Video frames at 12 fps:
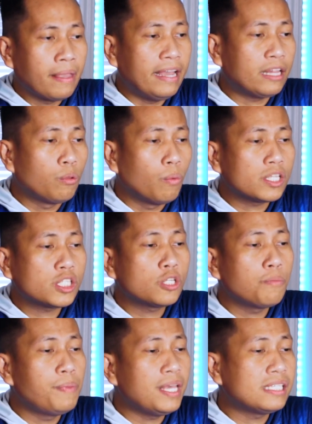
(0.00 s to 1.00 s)
It was
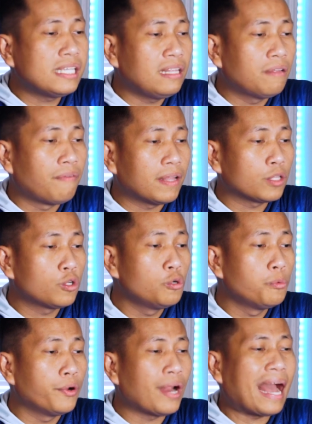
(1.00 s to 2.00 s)
so busy in
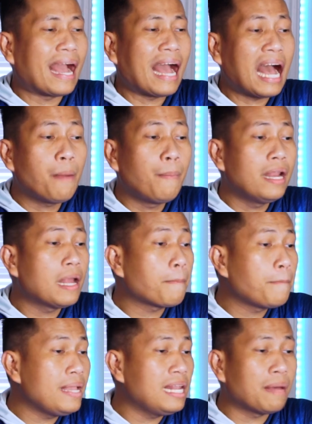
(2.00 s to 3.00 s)
Vancouver, ang haba
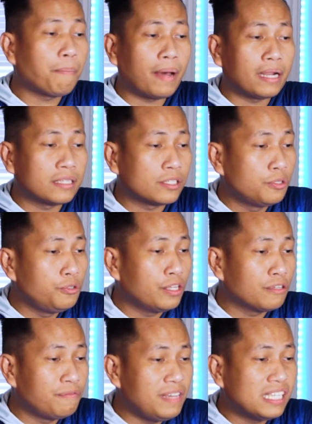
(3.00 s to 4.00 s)
ng pila para sa
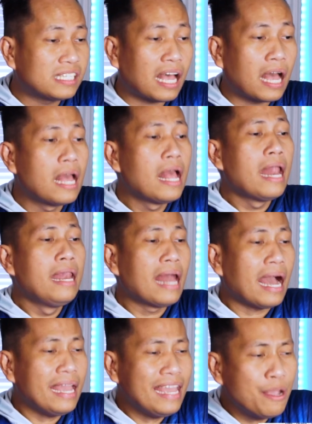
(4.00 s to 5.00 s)
student visa,
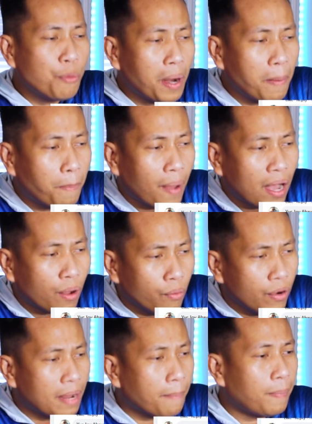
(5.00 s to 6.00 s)
naiwan pa
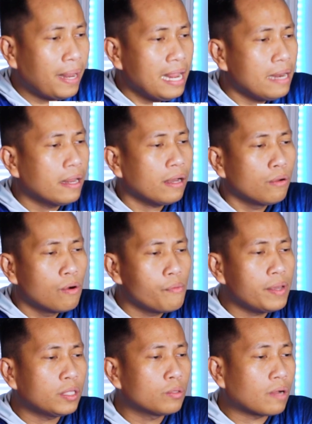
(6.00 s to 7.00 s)
ako ng plane ng
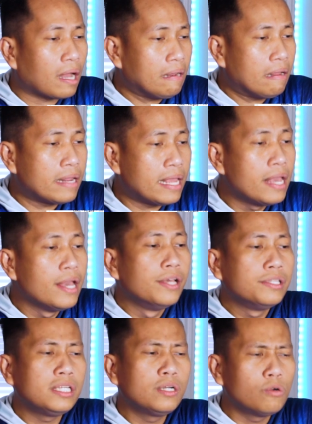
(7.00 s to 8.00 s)
going to Calgary,
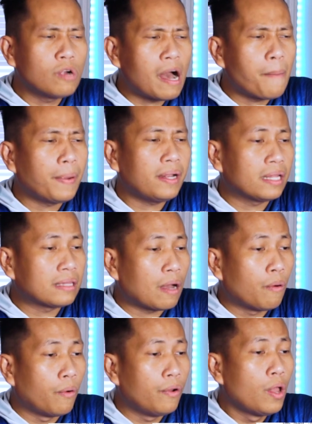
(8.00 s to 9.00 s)
siguro apat na
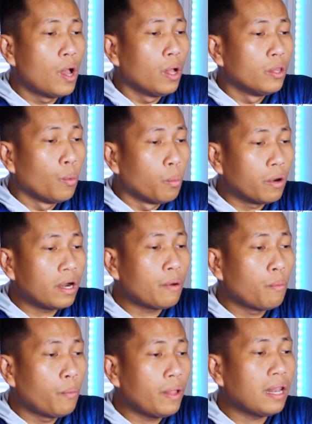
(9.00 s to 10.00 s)
taon,
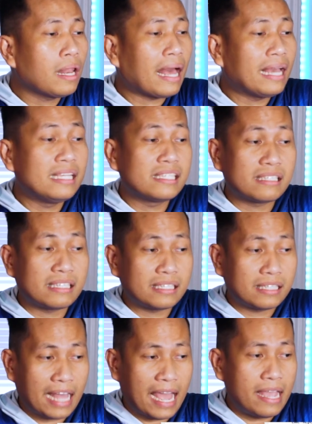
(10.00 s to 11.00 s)
where will I
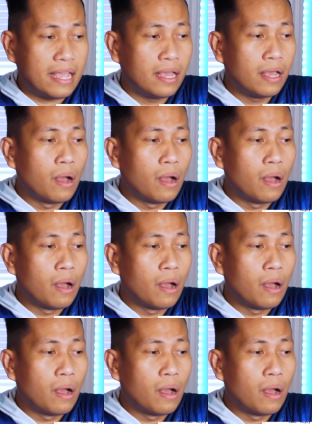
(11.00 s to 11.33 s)
stay?